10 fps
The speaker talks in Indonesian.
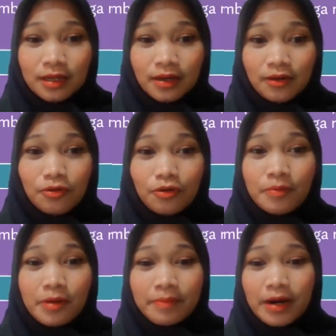Nah,
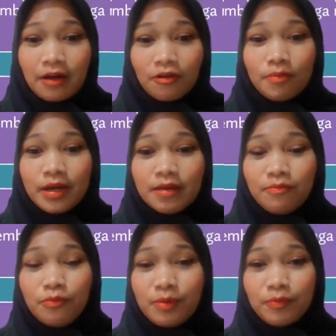hukum yang berlaku
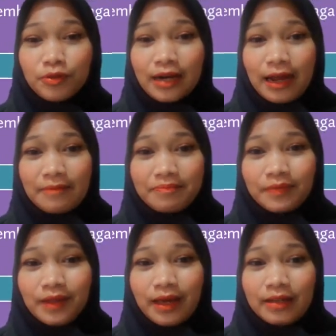bagi bumi putra.
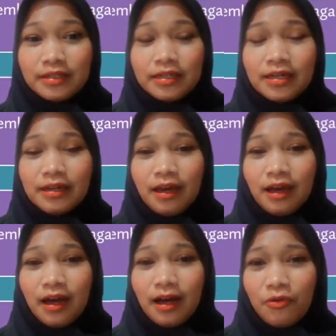Ya, jadi
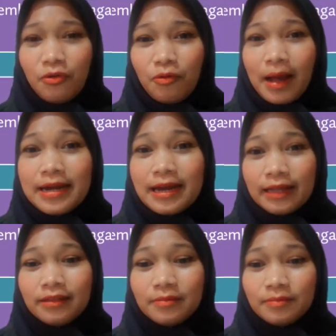uh, hukum
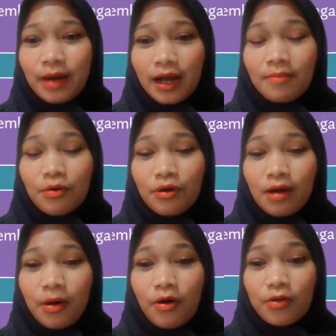adat maka mau
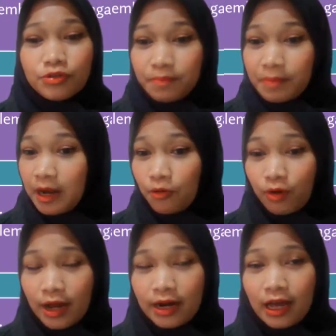nggak mau harus
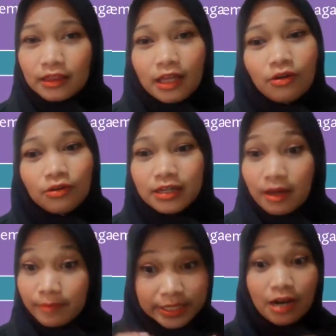diperlakukan atau
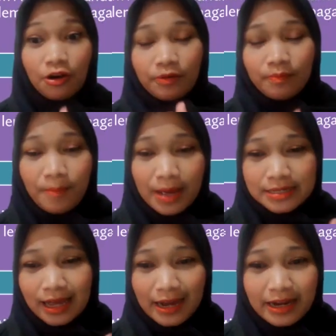tidak bisa loh
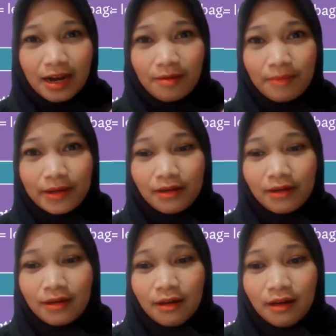memaksakan yang namanya